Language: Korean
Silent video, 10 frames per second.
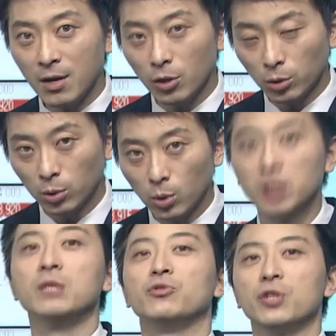것도
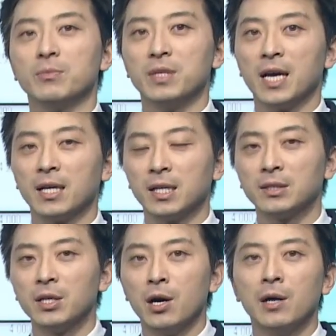지금 수익입니다.
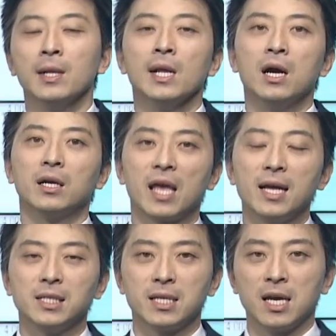그래서 어,
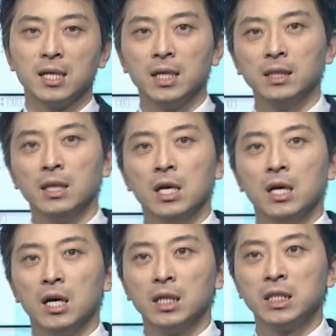대한제당은
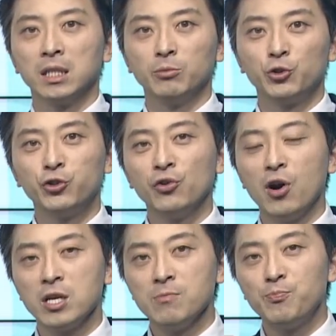어, 지금 슈거
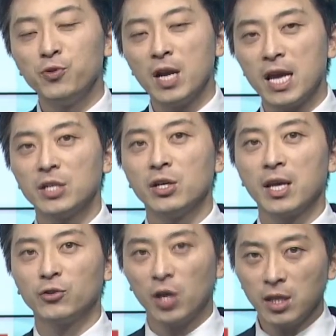
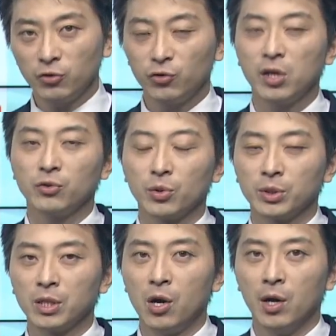인플레이션의 최대
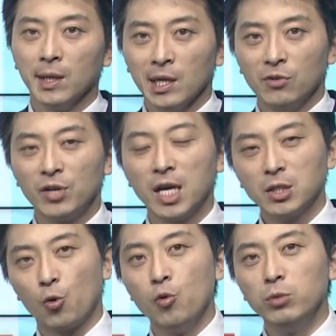수혜주로서 우리가 이제
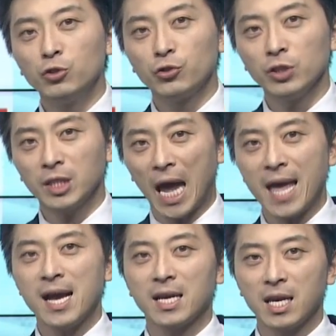곡물주는
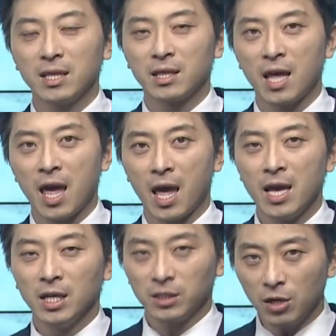다양하게 있는데
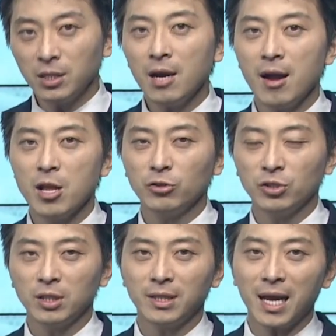설탕
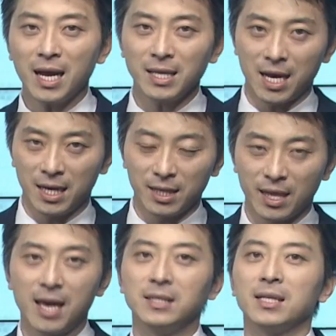관련주는 딱 하나
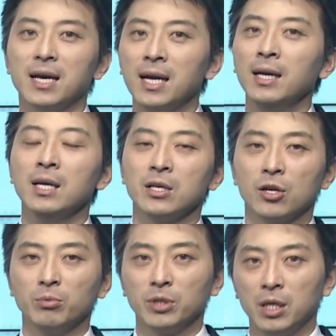대한제당
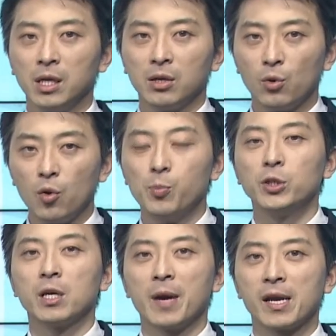여러분들 꼭
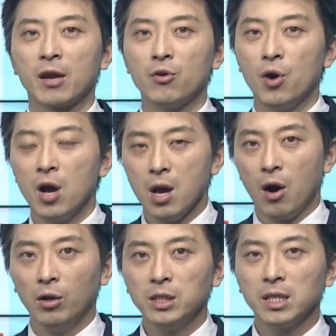보시기 바라겠고
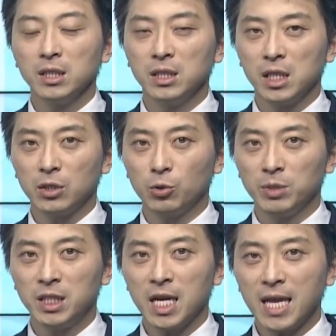언제든지 좀
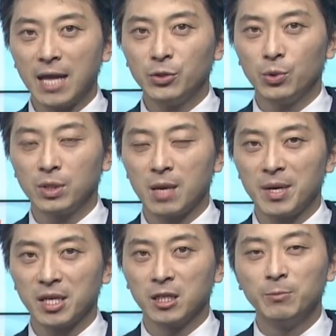시장이 안 좋을
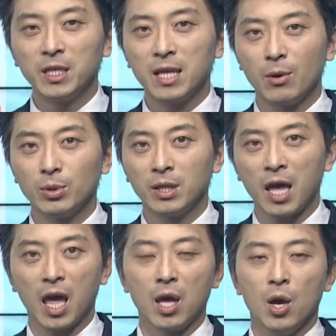때마다 급등이
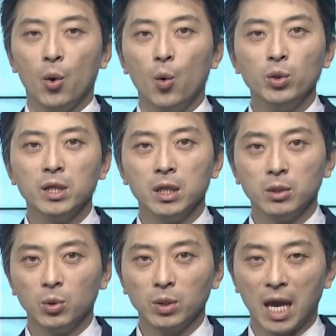나오는데
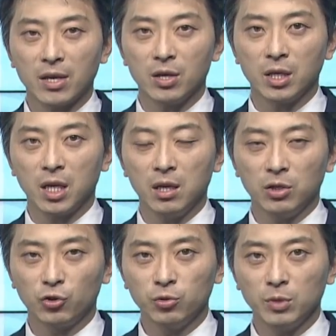오늘도 당연히
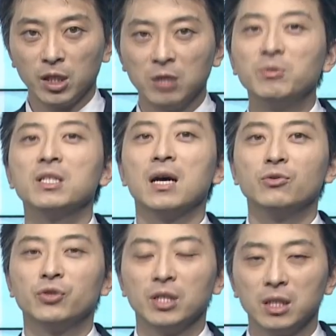충분히 급등 나올
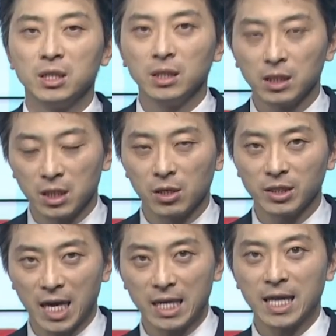수 있는 그런
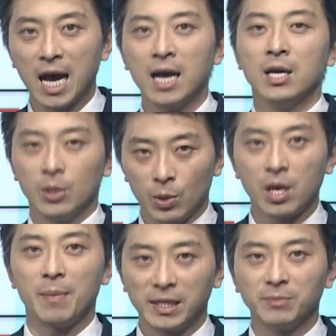자리다.
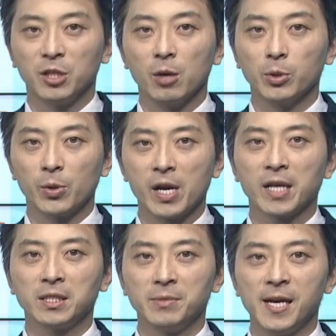이렇게 말씀드려보도록
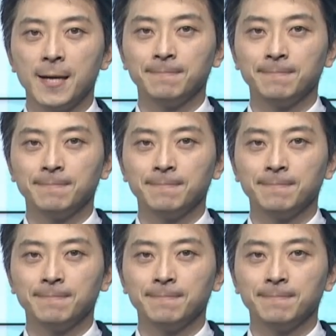하겠습니다.